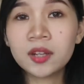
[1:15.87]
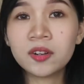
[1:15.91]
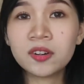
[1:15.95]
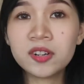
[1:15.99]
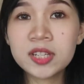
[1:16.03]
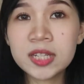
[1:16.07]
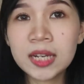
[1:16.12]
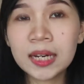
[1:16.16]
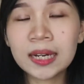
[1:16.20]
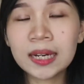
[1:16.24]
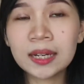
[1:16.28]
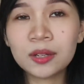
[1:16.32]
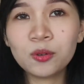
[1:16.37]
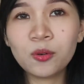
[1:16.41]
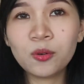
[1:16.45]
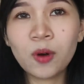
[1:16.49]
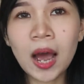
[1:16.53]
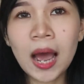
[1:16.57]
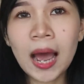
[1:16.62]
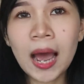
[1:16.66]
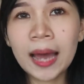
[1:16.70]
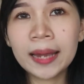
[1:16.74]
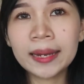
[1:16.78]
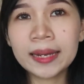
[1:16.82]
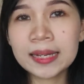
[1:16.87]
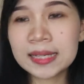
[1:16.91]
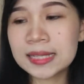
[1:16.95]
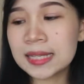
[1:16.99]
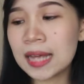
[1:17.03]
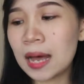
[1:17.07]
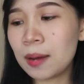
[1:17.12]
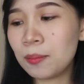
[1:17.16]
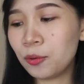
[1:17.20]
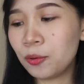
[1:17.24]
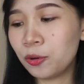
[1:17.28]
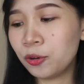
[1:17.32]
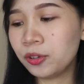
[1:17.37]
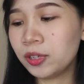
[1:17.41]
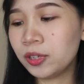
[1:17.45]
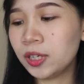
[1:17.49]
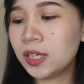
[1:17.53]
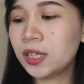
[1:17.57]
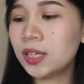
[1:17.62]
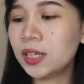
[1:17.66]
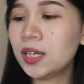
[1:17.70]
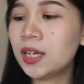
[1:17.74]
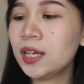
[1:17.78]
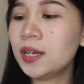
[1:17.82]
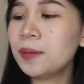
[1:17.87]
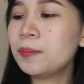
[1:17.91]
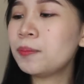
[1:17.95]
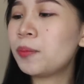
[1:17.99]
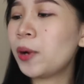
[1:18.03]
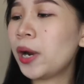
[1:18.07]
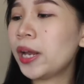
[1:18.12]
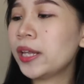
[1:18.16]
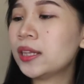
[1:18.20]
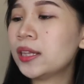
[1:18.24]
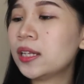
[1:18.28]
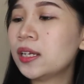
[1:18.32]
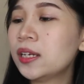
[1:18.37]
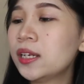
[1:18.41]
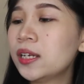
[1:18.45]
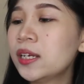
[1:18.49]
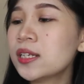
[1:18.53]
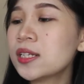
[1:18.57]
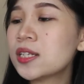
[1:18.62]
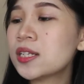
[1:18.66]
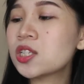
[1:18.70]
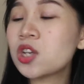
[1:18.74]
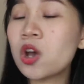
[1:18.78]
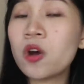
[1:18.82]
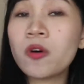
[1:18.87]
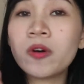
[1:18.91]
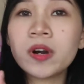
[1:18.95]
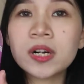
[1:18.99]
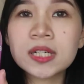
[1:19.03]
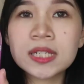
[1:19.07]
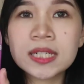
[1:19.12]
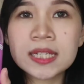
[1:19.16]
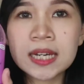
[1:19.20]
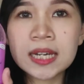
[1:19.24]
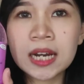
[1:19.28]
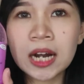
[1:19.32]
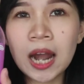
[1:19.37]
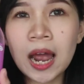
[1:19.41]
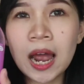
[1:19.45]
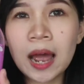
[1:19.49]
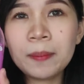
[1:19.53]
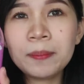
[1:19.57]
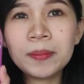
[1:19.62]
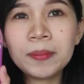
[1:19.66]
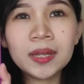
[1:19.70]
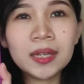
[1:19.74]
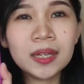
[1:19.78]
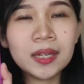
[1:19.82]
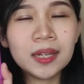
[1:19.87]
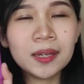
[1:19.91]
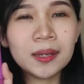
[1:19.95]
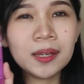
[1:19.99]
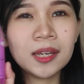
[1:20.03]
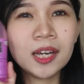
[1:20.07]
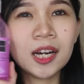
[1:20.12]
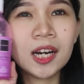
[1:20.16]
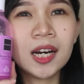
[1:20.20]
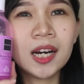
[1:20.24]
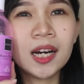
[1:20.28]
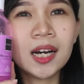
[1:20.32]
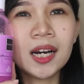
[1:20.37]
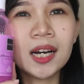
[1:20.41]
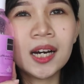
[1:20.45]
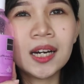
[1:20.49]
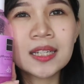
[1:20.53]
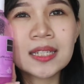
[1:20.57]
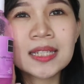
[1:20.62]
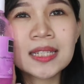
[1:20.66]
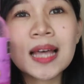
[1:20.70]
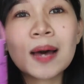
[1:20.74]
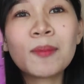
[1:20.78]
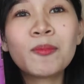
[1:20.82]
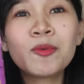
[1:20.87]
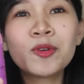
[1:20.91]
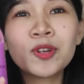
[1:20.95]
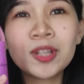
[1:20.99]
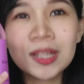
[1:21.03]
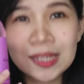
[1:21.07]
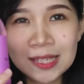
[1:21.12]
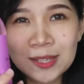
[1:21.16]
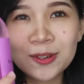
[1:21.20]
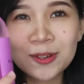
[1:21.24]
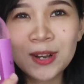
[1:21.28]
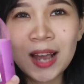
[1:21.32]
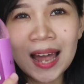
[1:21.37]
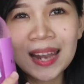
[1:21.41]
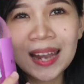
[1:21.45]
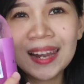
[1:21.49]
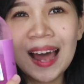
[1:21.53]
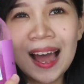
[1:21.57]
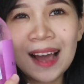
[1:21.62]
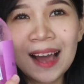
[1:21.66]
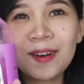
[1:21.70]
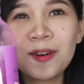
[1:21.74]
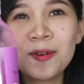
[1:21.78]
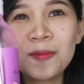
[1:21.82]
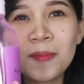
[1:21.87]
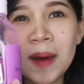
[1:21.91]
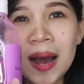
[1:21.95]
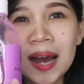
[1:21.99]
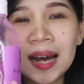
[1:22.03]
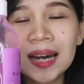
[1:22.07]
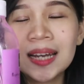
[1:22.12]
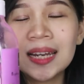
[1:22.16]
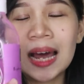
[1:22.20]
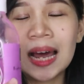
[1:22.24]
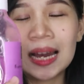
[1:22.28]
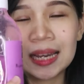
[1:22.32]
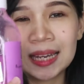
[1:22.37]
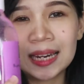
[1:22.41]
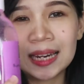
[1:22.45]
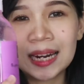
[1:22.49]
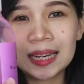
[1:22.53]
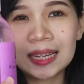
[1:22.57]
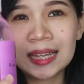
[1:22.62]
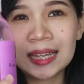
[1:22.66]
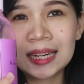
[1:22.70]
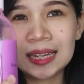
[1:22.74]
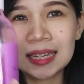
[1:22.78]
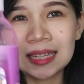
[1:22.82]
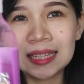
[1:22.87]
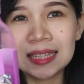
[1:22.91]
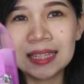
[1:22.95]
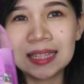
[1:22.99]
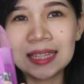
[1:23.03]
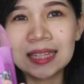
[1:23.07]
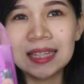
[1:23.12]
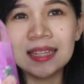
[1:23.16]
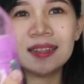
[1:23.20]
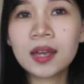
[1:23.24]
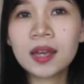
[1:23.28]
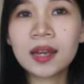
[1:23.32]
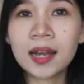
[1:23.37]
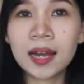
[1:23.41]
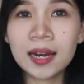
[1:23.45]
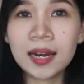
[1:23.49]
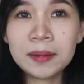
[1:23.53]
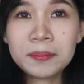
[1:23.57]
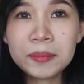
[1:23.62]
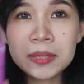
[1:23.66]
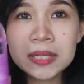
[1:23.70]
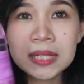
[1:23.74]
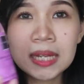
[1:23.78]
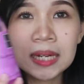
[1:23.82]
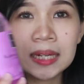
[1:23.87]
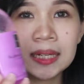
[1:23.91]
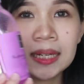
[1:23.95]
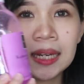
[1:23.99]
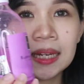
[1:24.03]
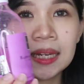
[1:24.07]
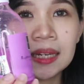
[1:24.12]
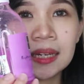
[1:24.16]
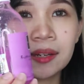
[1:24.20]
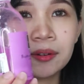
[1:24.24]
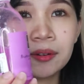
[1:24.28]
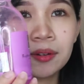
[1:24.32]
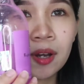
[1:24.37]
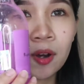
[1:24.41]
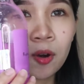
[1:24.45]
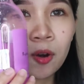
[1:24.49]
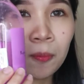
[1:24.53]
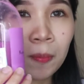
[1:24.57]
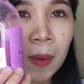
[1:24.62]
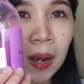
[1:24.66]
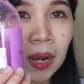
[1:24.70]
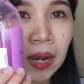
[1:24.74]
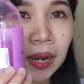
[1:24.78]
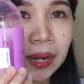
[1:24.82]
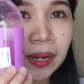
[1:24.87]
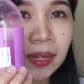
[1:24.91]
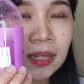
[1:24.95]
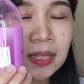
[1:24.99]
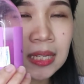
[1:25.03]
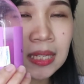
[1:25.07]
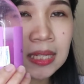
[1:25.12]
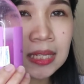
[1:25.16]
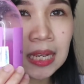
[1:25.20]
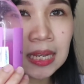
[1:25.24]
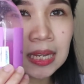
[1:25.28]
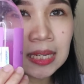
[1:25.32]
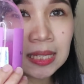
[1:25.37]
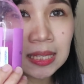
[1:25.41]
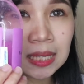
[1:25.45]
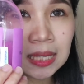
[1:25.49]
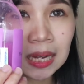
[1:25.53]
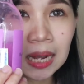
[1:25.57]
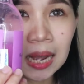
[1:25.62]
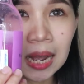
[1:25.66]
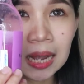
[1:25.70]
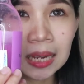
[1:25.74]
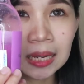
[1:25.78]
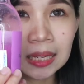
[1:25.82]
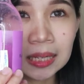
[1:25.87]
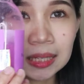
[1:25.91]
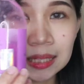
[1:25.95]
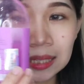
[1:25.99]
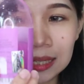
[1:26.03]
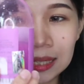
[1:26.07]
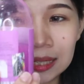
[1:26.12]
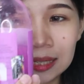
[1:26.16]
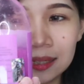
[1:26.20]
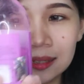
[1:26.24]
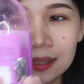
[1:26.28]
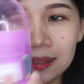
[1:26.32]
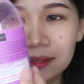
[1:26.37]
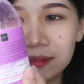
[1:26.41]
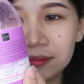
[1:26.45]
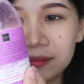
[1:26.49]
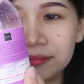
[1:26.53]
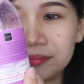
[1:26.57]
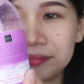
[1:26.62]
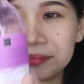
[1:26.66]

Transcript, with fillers: Terus yang kedua ada sabun Ini Brightening Shower Scrub Ini uh, sabun kesukaan aku banget akhir-akhir ini Kalian bisa lihat nih udah aku pakai sisa setengah gini